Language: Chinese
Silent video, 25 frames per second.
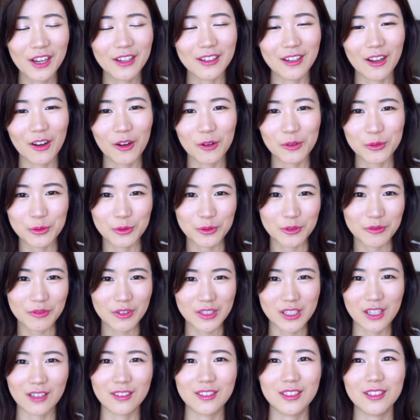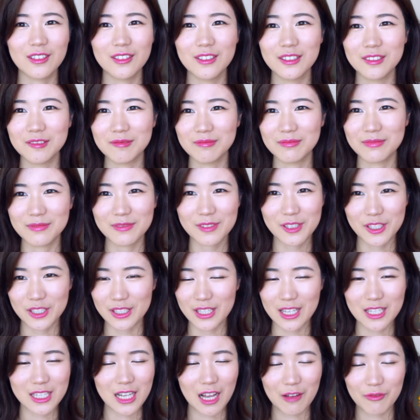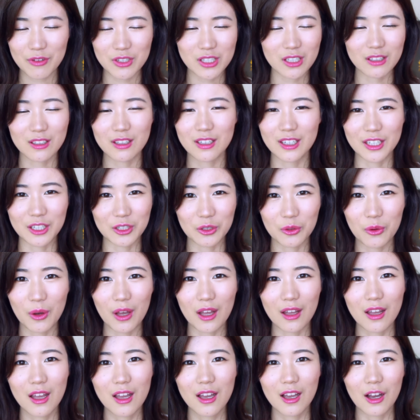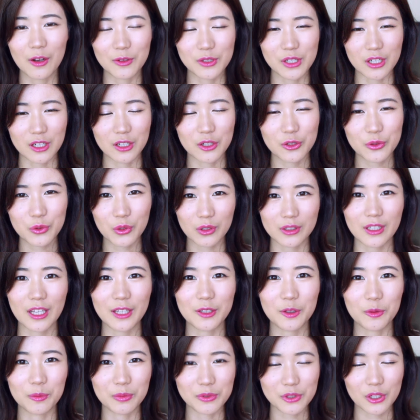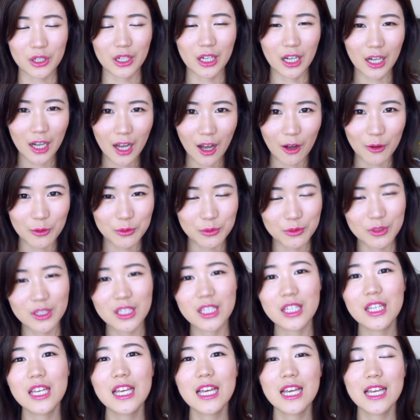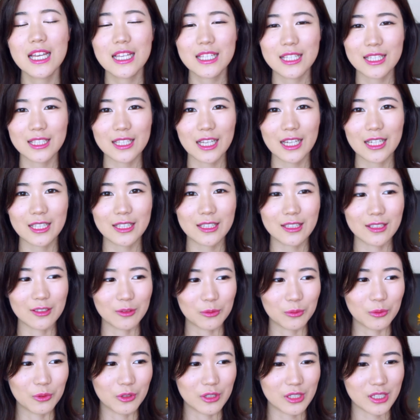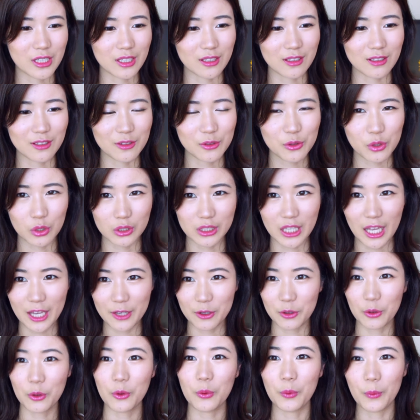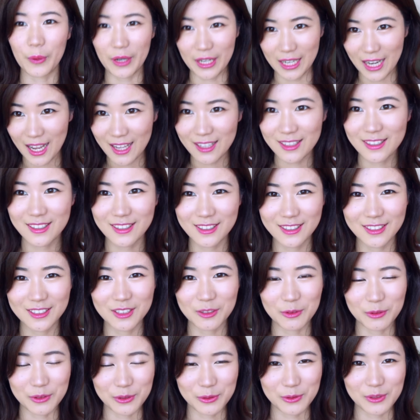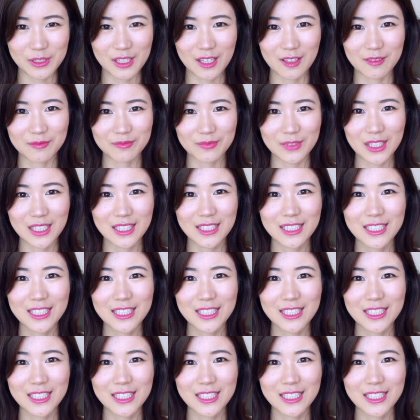然后就是非常的时间差，非常的凌乱，整个人状态都不是很好。所以现在等我这个状态又回来了呢，我就想。